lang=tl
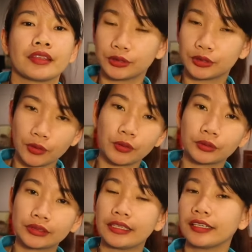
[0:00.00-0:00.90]
So,
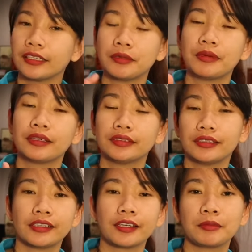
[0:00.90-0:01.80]
talaga namang
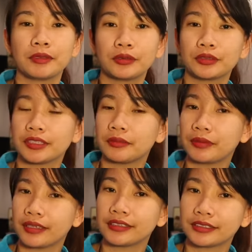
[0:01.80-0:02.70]
nire-recommend ko siya
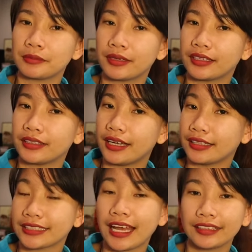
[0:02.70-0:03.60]
para sa mga, ah,
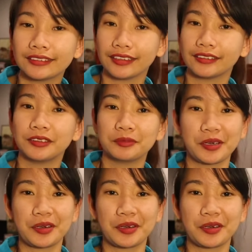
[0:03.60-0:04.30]
sa atin, no? Pero,